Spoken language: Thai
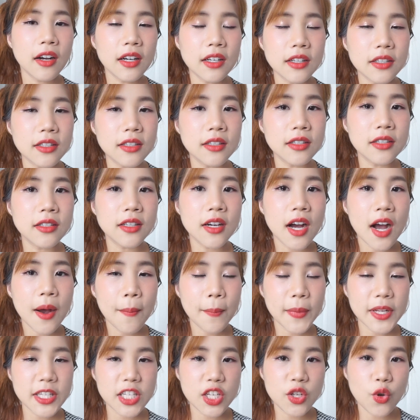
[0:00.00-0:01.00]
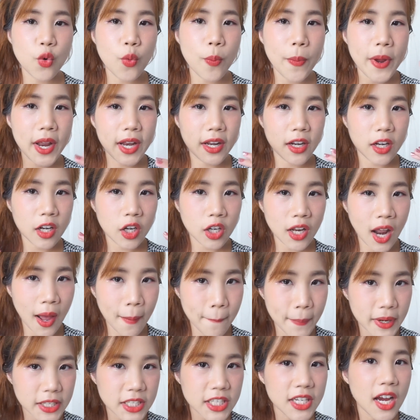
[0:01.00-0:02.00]
คือมันจะดูเป็นธ
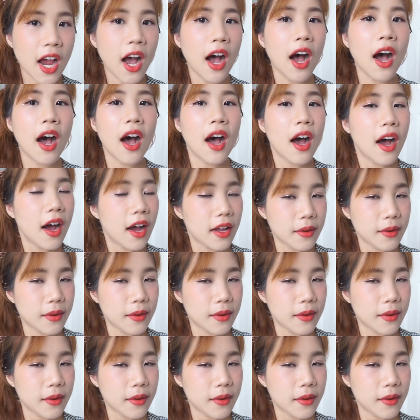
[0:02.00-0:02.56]
รรมชา